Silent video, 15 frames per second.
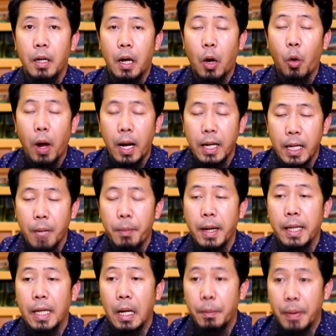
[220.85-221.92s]
o ang
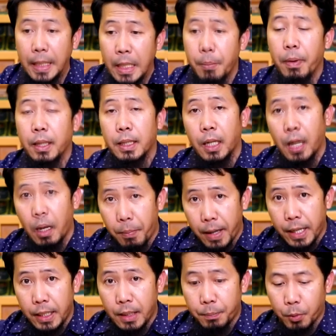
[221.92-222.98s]
gabay ng maliban sa
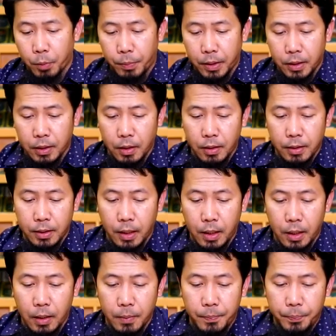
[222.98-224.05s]
gabay ng propeta sallallahu alaihi
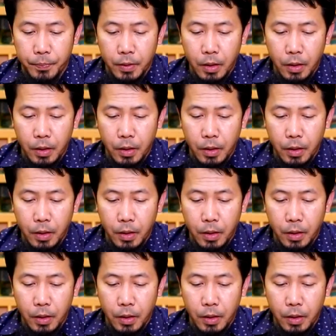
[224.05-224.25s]
wasallam